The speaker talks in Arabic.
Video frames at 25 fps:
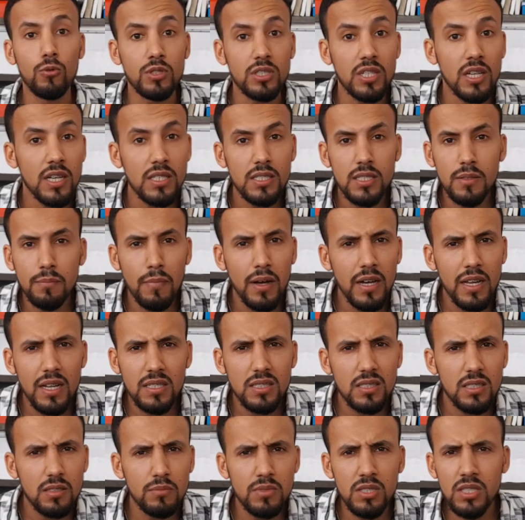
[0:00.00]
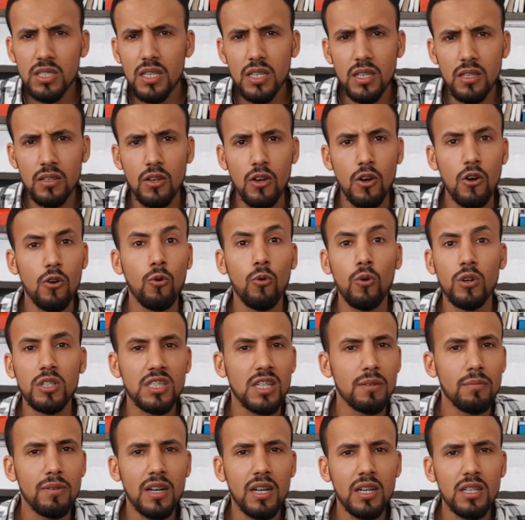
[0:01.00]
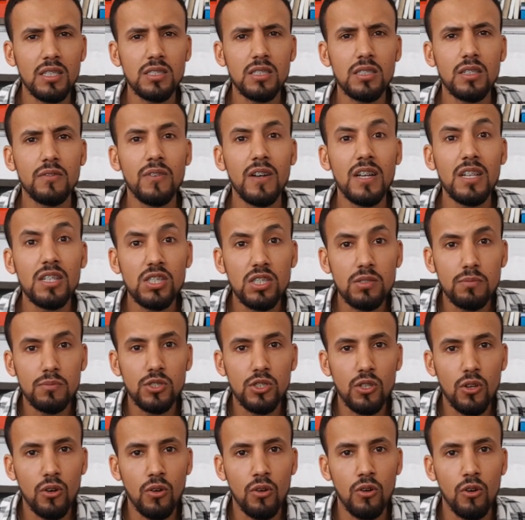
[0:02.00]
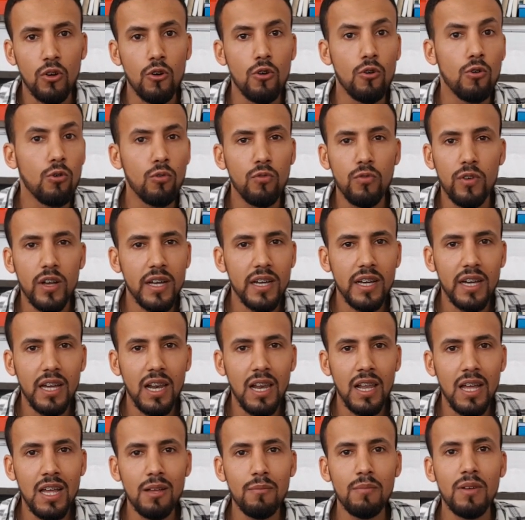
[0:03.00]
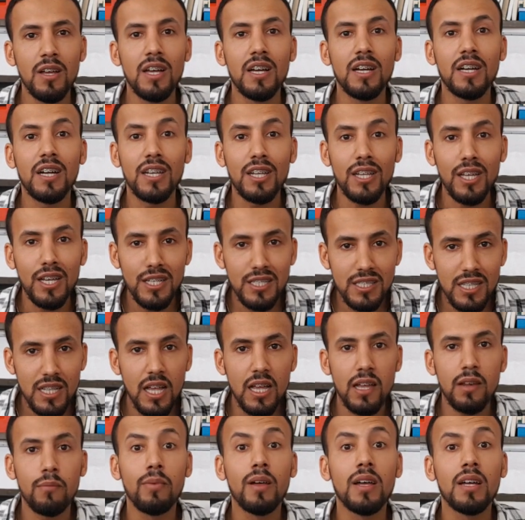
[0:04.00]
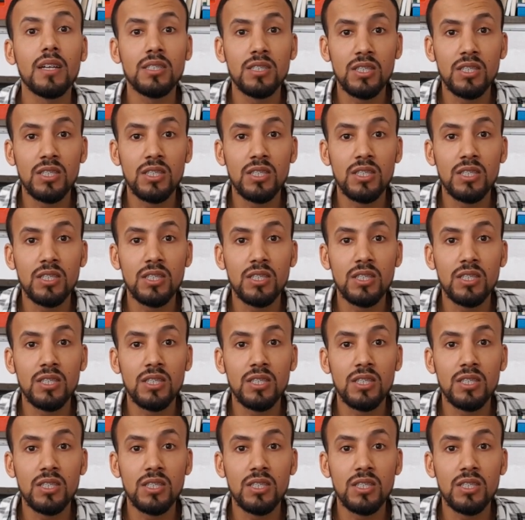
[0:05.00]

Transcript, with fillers: وتحاسب مع راسك مزيان واعتبر راسك فحال شي مشروع وفي اخر العام كنقيس الارباح